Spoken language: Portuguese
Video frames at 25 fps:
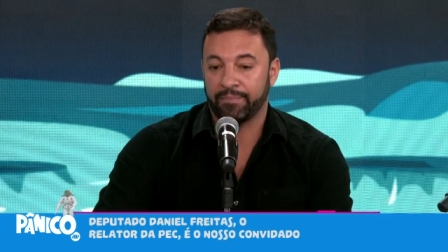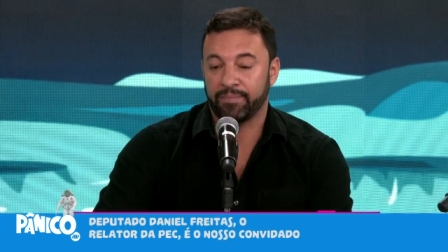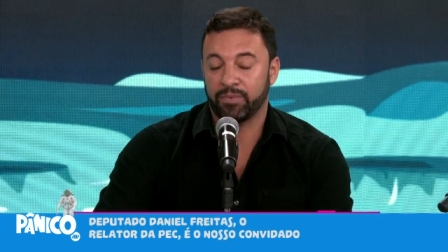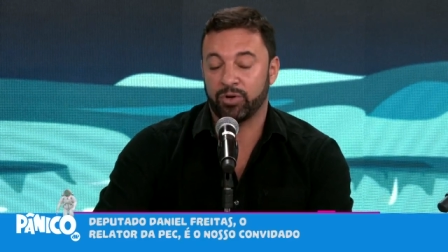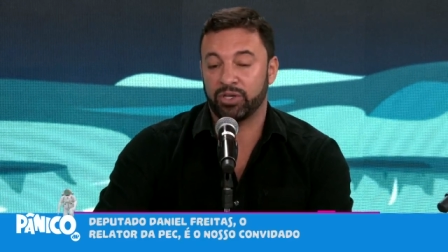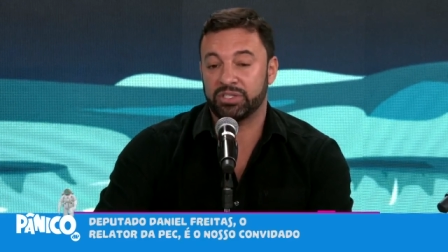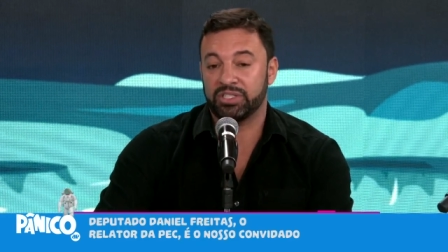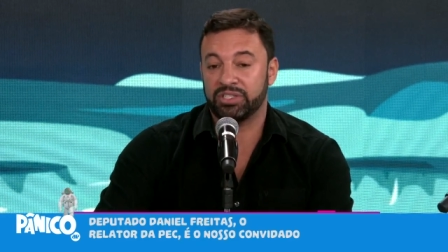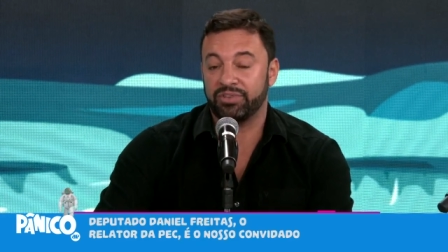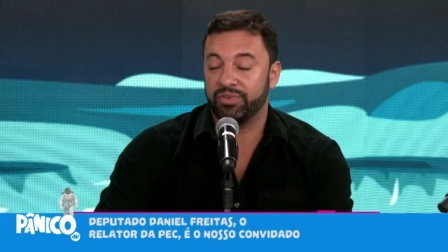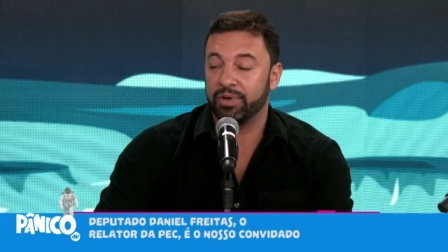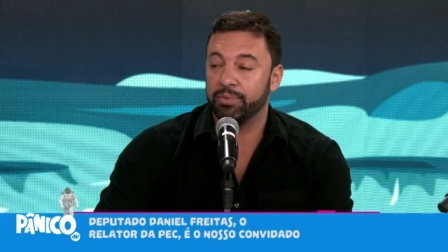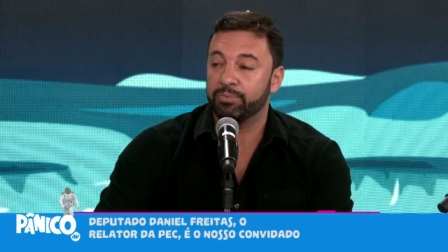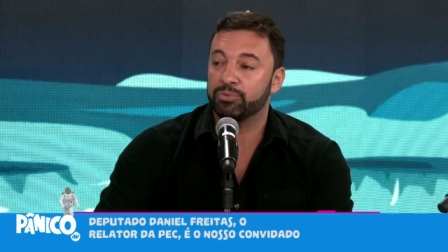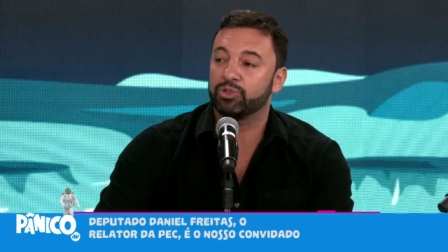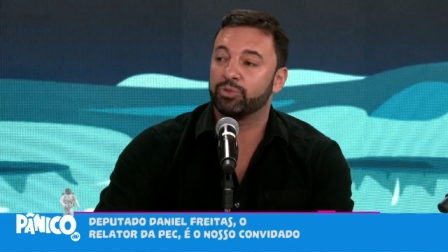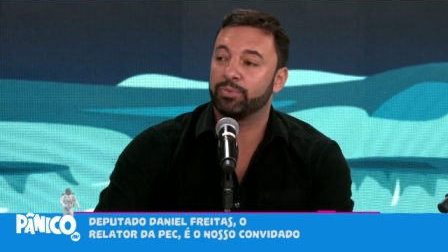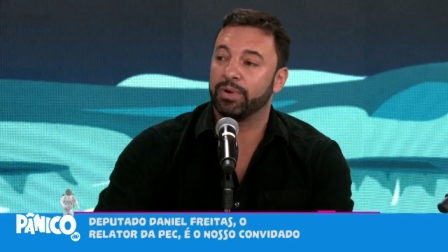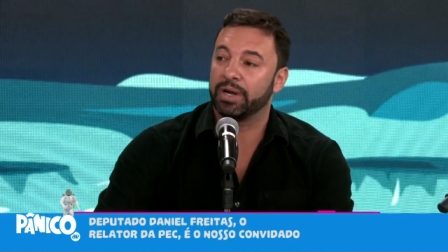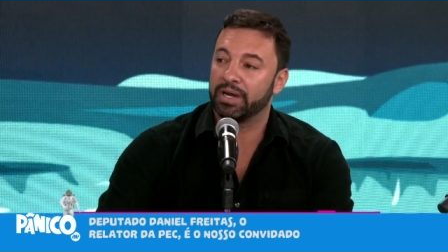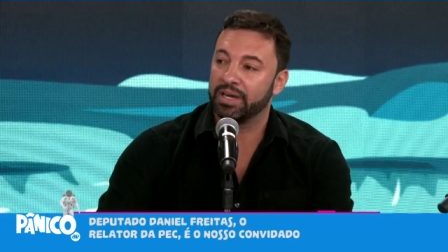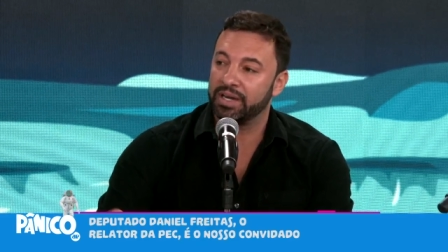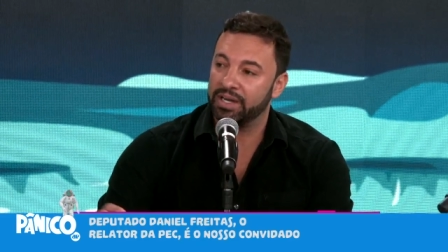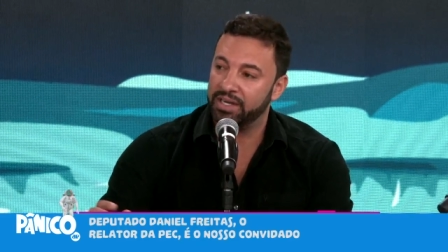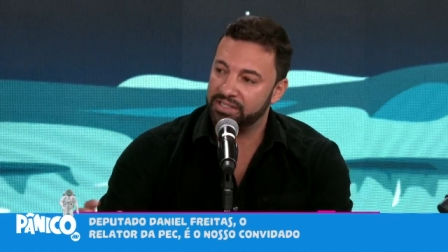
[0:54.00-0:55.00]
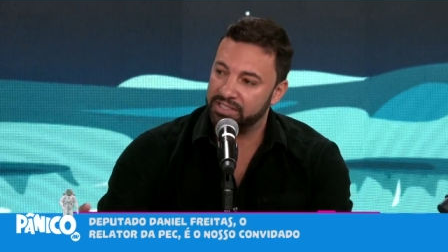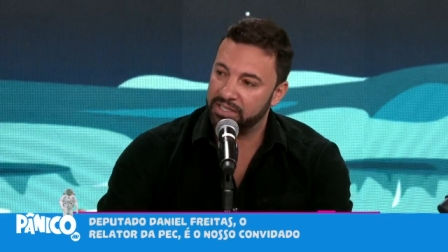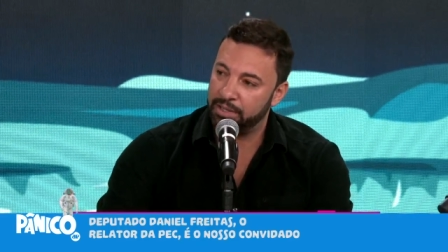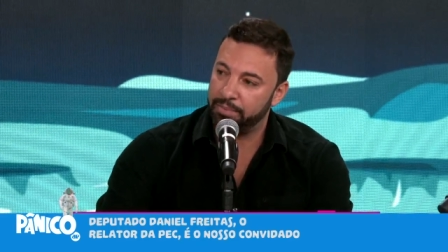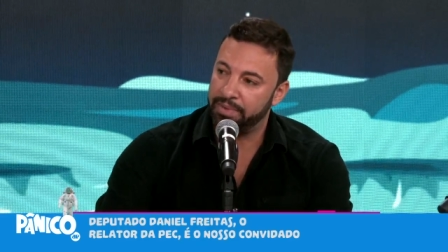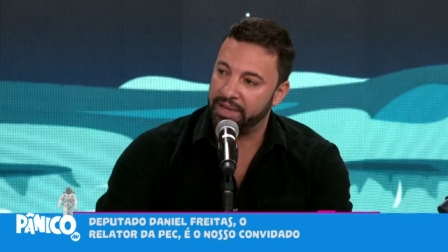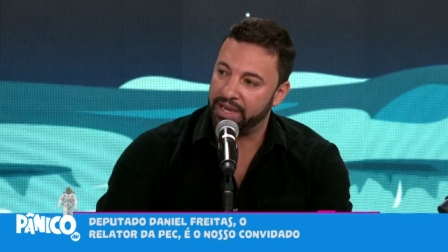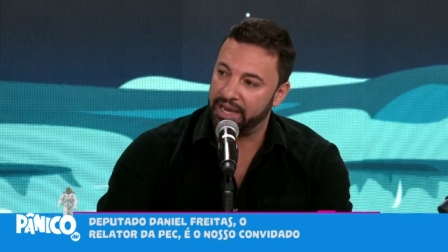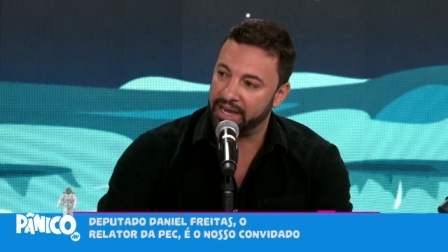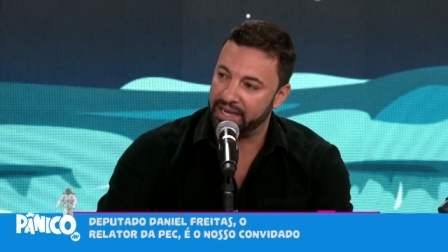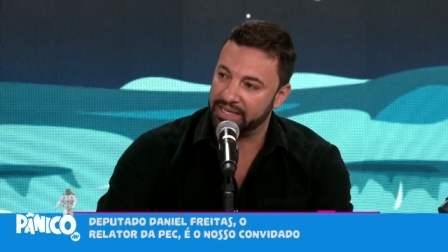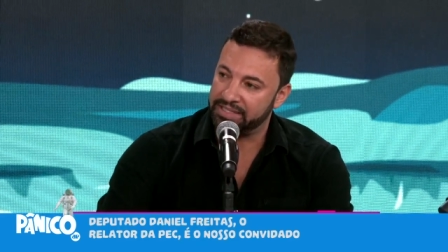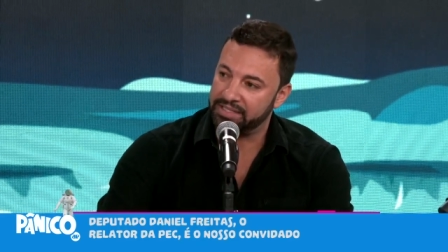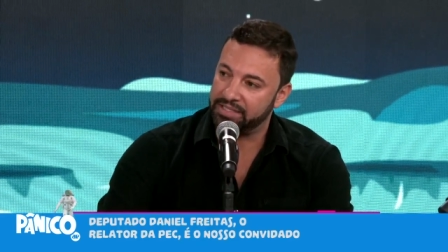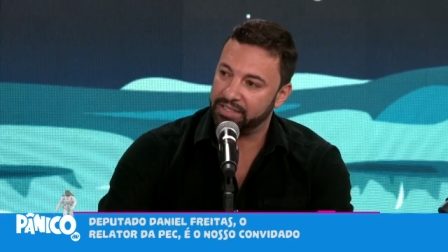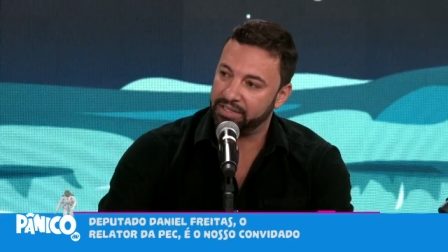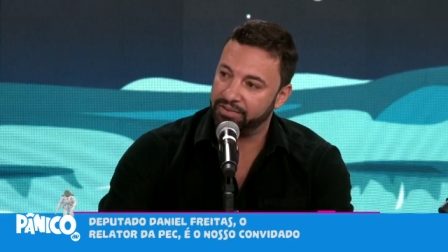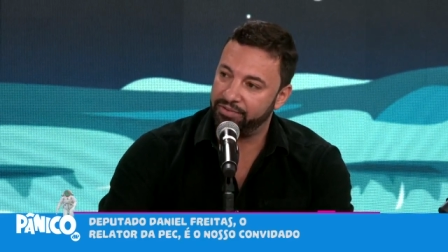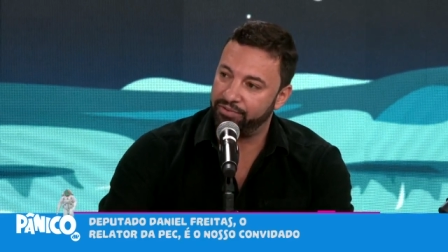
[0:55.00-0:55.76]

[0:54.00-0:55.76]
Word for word: Nós tivemos uma grande ameaça,